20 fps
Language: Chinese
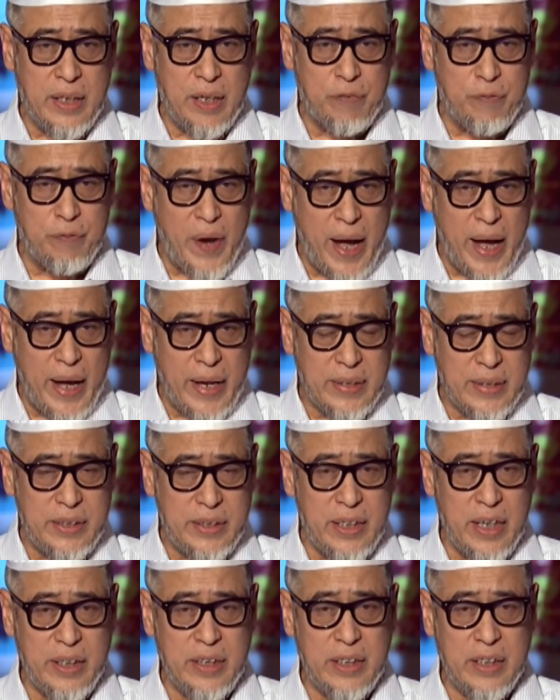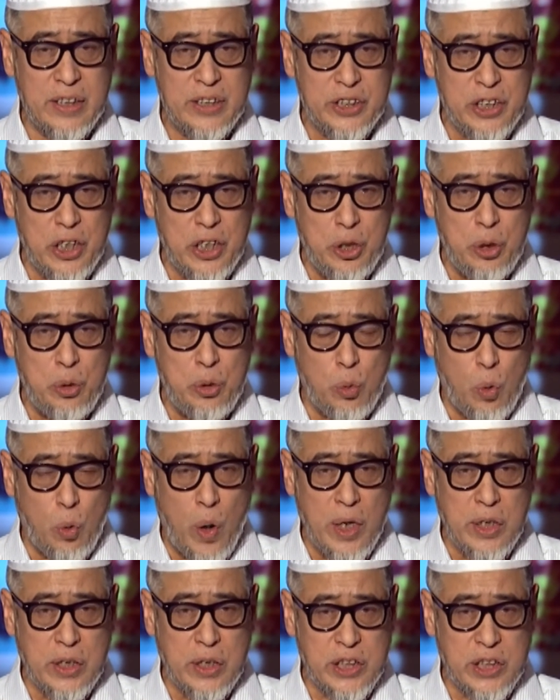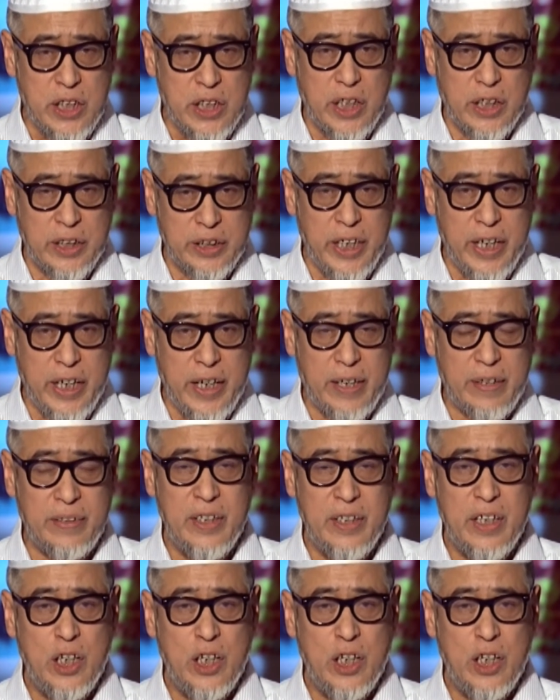的外界的声、光、色、电，